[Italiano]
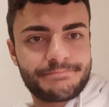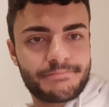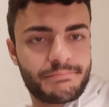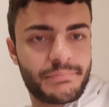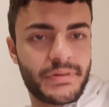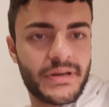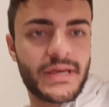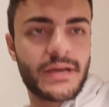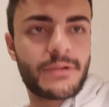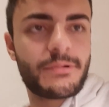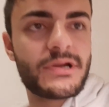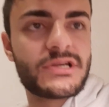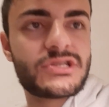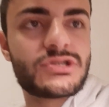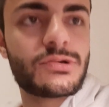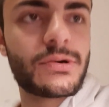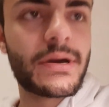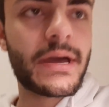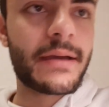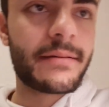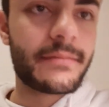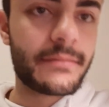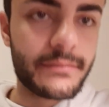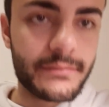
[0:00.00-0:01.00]
Perché questo
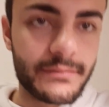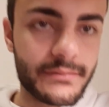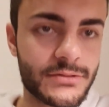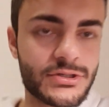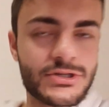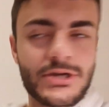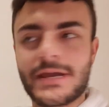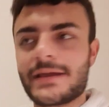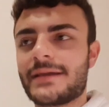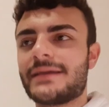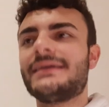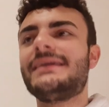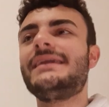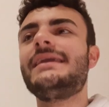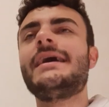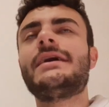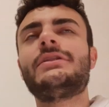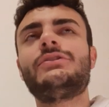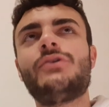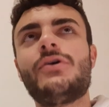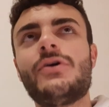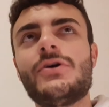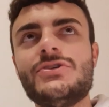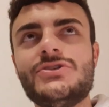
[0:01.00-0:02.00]
è, cioè chi
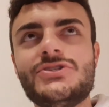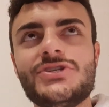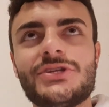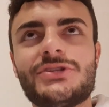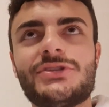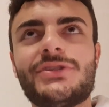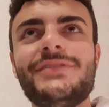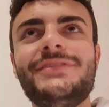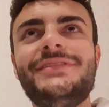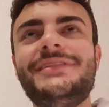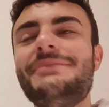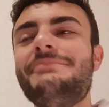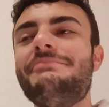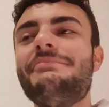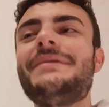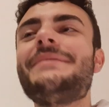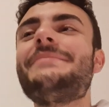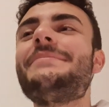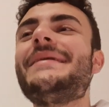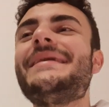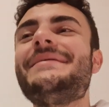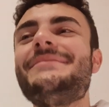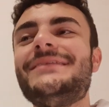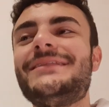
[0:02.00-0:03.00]
ad oggi mi,
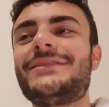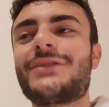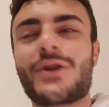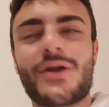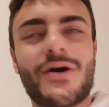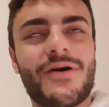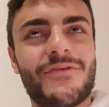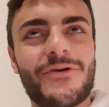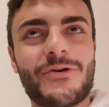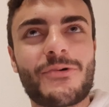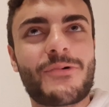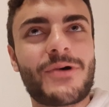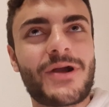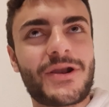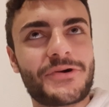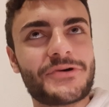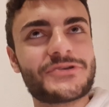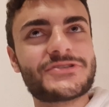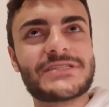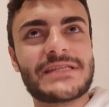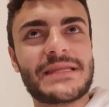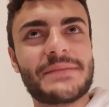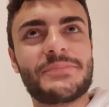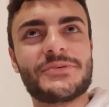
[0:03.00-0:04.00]
mi trova un
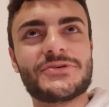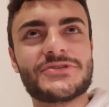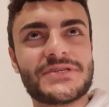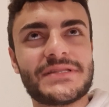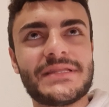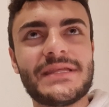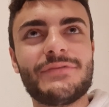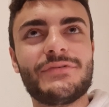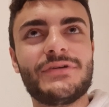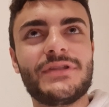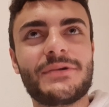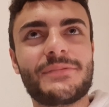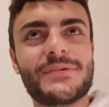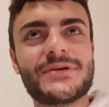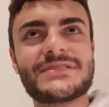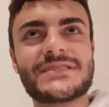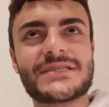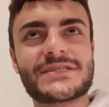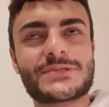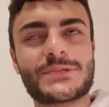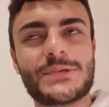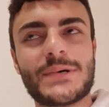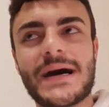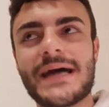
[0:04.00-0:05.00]
qualcosa di positivo di questa
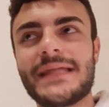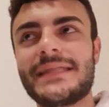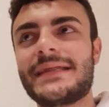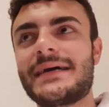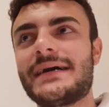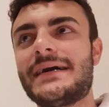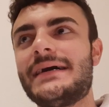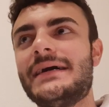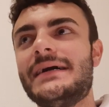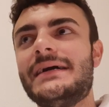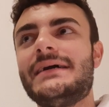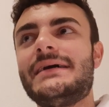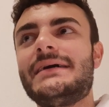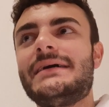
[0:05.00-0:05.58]
squadra,